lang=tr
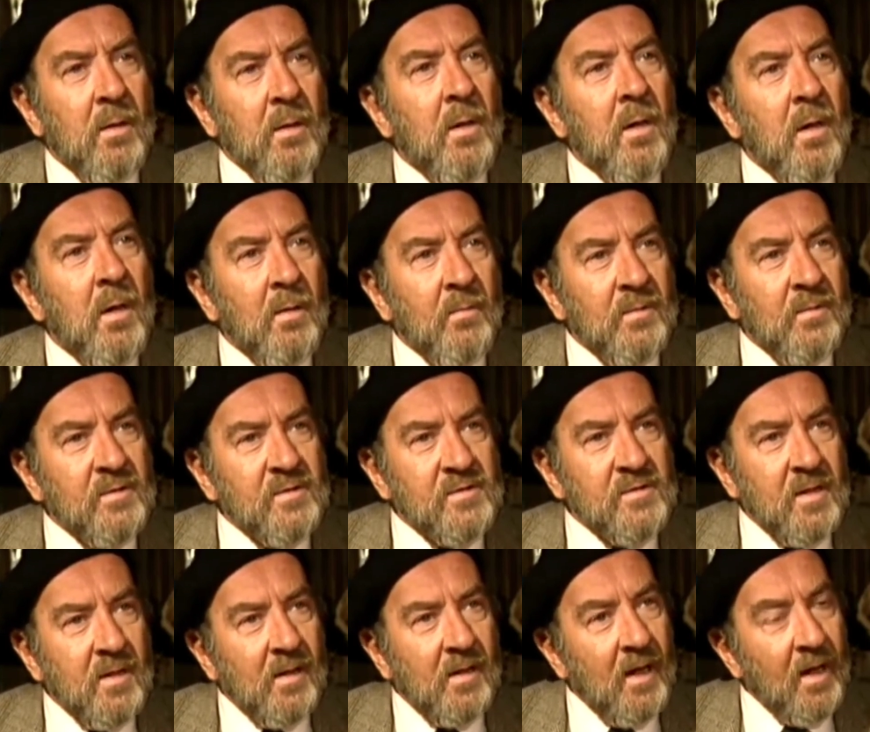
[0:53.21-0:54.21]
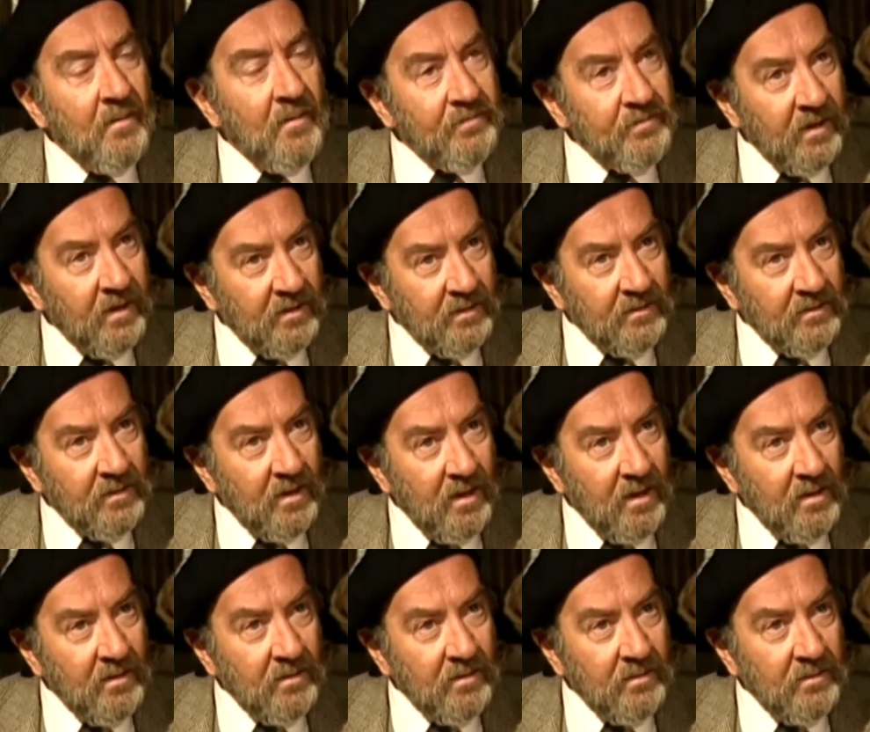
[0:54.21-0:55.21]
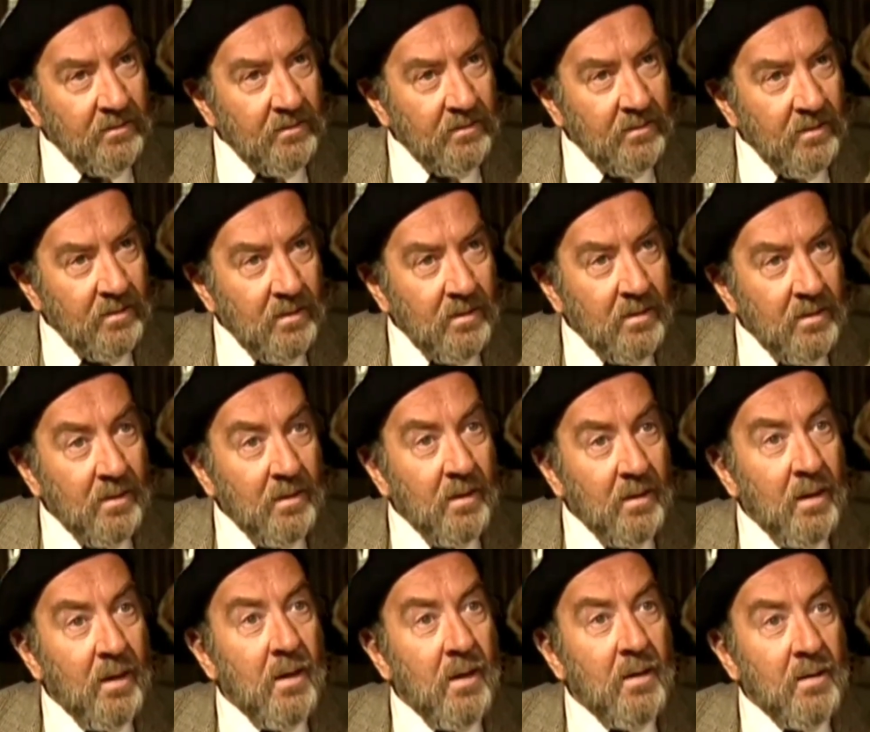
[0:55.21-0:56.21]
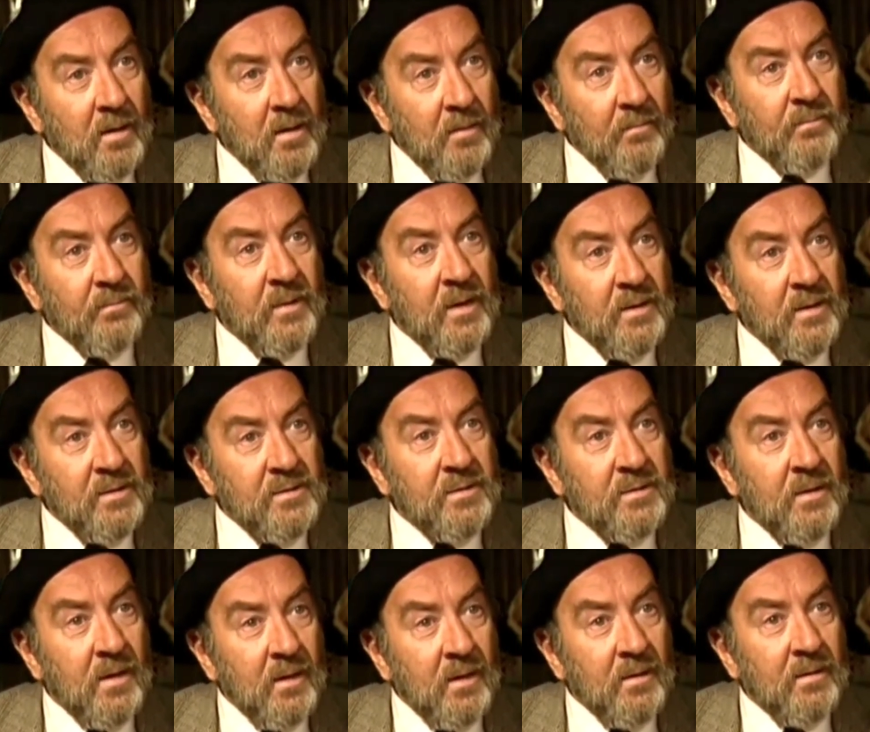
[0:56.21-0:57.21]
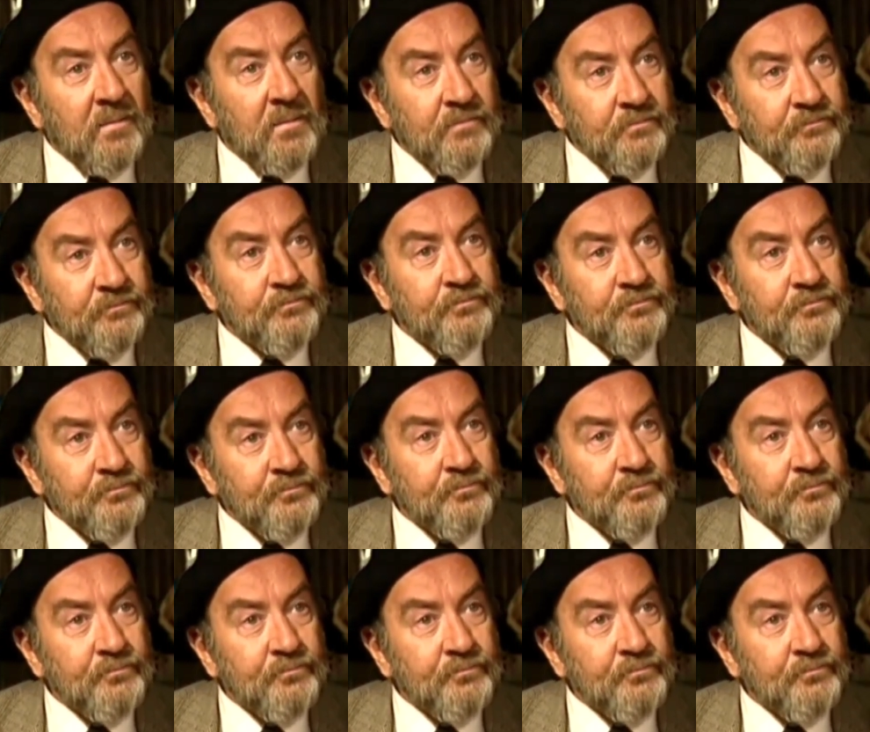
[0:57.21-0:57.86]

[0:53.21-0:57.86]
Ham insan kalp de kırar, haram da işler.